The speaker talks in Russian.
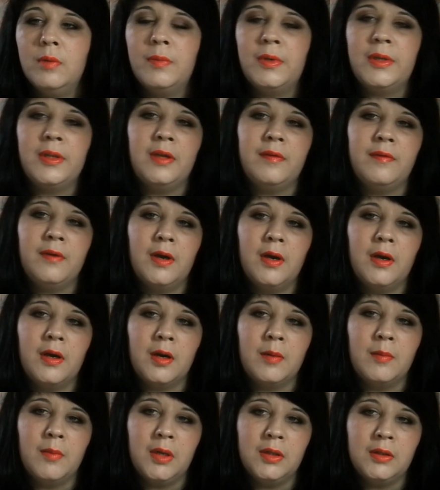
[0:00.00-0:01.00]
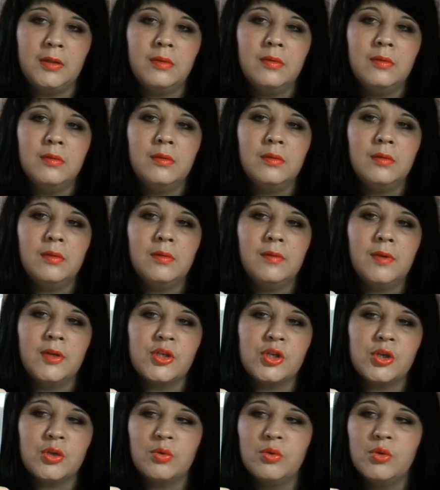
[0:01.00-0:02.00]
придавая аромат э,
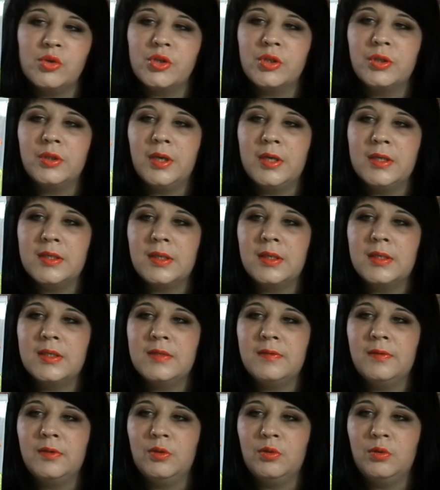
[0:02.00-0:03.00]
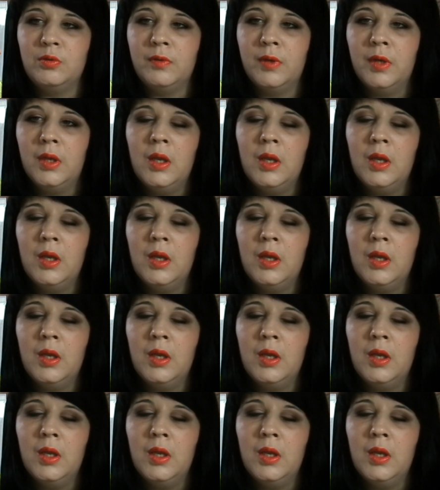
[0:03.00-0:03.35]
вашей коже тайских цветов.